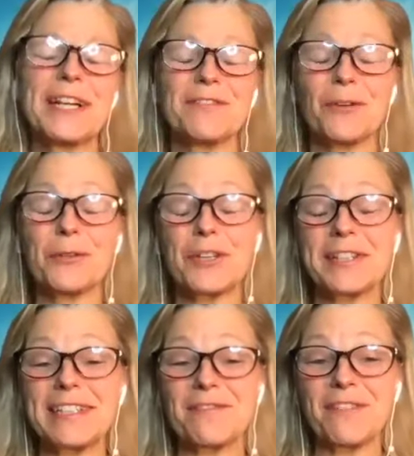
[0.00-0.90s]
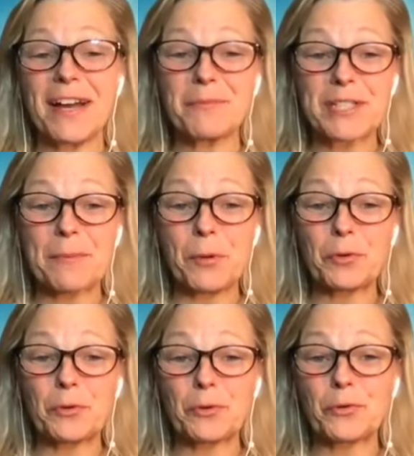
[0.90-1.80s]
le fond, il y a des femmes que c'est pas
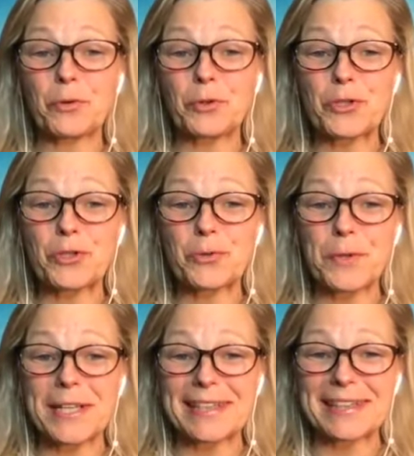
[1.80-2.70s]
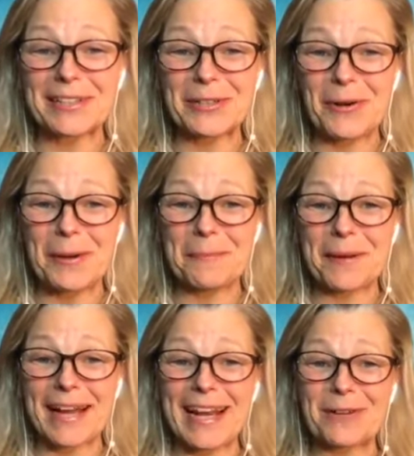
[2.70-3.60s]
tout de suite là,
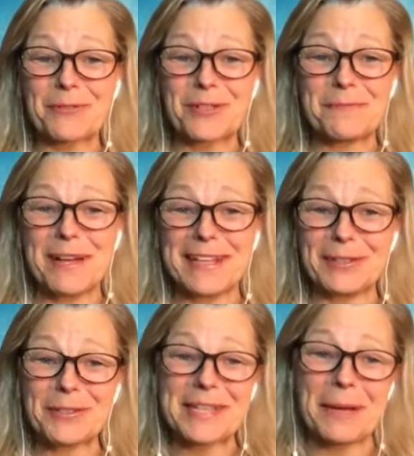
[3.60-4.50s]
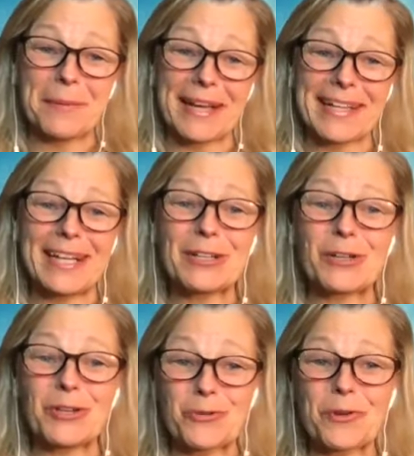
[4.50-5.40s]
après l'accouchement. Il y en a que c'est après
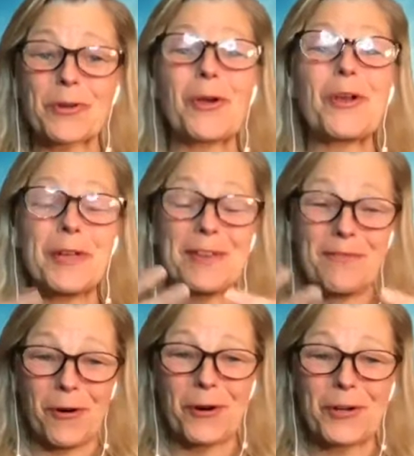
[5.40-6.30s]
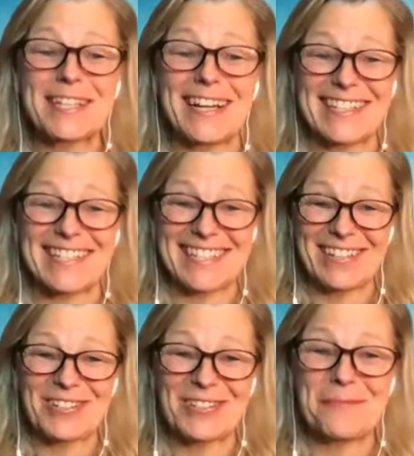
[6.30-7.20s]
quelques jours que là, ils vont ressentir
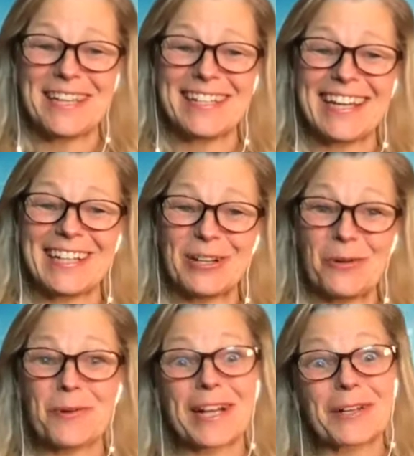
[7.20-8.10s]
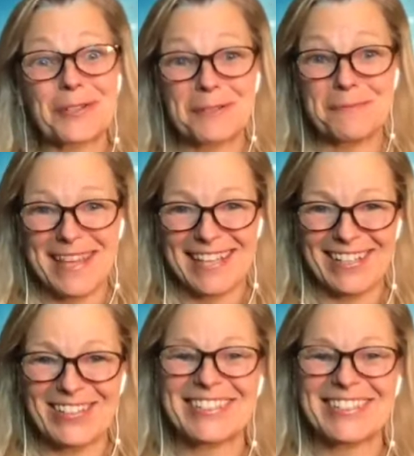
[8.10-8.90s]
là, ce bien-être-là ou quelques oui. Là.